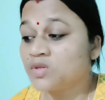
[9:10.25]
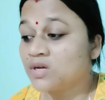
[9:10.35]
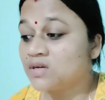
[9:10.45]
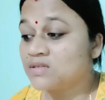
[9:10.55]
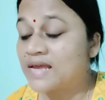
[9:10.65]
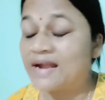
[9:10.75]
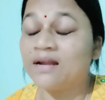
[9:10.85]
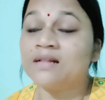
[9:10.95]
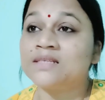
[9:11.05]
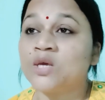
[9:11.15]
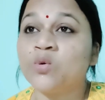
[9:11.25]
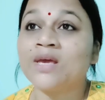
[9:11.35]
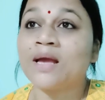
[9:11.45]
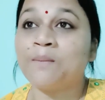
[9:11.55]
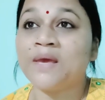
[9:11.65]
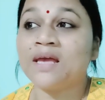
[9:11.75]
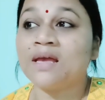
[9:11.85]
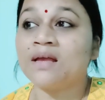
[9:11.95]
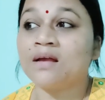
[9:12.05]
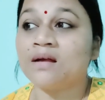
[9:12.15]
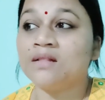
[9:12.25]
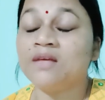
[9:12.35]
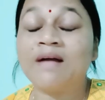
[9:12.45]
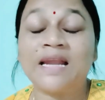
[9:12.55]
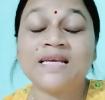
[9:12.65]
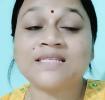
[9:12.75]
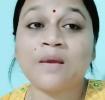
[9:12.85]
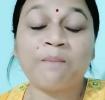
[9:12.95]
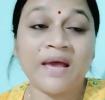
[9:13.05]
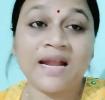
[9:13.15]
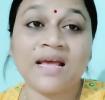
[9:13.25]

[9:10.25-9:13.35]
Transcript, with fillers: सैंडल क्योंकि अभी दिवाली से पहले